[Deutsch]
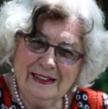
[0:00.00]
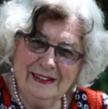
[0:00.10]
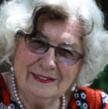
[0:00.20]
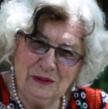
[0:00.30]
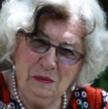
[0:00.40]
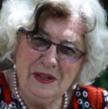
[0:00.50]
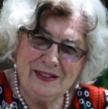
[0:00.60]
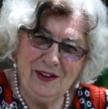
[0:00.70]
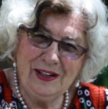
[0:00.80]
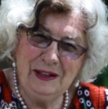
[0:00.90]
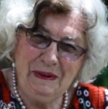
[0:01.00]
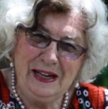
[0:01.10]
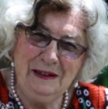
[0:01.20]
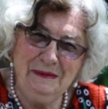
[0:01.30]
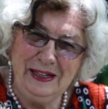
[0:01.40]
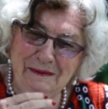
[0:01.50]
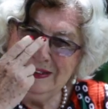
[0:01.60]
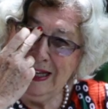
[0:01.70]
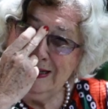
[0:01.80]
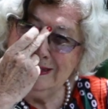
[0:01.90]
äh, dumme Sache in meinem
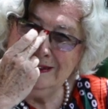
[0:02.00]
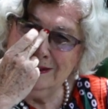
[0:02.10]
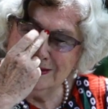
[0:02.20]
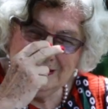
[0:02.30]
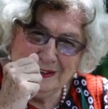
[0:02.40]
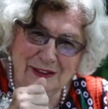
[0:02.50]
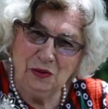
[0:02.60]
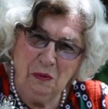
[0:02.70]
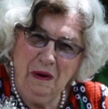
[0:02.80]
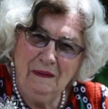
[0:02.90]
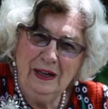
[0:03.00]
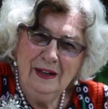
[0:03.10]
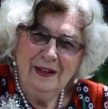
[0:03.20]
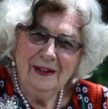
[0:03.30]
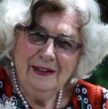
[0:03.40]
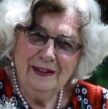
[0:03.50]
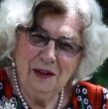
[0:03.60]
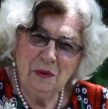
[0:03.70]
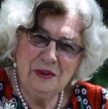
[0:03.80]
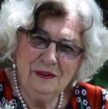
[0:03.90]
Leben denken. Ja, sie ist nicht dumm, aber
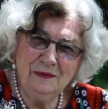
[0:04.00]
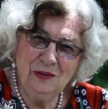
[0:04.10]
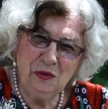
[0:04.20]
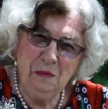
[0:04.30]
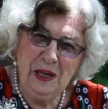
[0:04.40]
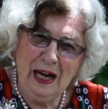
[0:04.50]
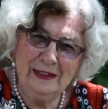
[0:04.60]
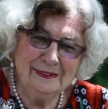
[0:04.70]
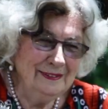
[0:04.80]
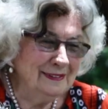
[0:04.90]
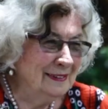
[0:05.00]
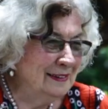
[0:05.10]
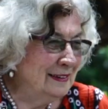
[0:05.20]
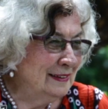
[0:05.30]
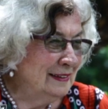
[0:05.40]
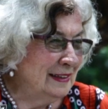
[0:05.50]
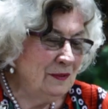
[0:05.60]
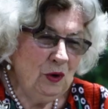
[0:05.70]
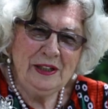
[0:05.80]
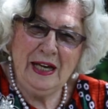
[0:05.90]
ich habe sie für dumm gehalten.
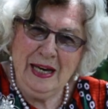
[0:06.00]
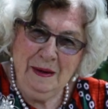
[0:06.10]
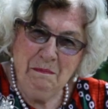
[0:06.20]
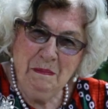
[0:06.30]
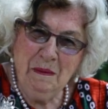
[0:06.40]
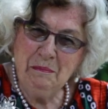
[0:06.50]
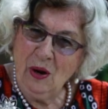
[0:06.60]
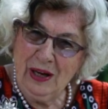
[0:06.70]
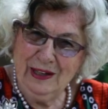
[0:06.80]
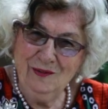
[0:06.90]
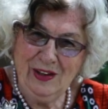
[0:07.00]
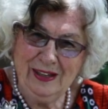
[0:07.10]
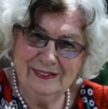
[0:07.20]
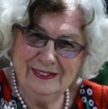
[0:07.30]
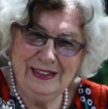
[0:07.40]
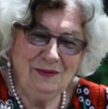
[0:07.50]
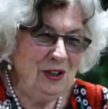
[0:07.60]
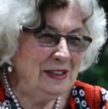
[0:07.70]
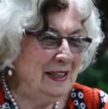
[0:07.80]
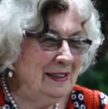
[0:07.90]
Ich wollte immer Bäuerin werden. Ich
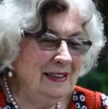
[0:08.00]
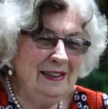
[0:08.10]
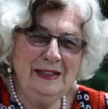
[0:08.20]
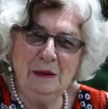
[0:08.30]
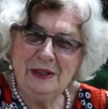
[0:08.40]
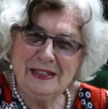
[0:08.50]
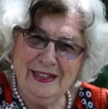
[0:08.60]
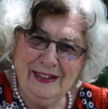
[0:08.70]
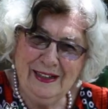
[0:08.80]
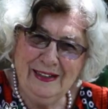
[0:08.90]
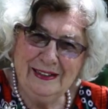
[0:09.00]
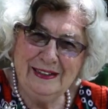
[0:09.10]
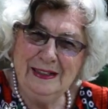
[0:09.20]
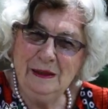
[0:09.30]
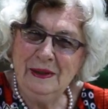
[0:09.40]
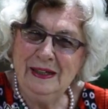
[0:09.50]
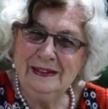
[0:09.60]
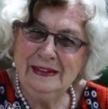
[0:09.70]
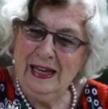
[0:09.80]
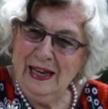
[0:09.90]
wollte, ich liebe Tiere, ich
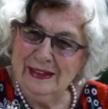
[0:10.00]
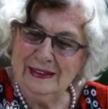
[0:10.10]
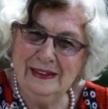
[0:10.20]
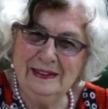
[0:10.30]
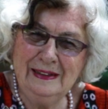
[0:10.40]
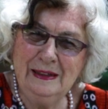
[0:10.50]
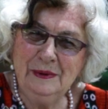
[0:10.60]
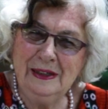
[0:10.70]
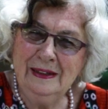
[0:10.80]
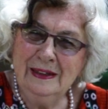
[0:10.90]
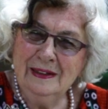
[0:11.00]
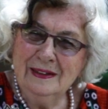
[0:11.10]
liebe die Erde, ich liebe äh,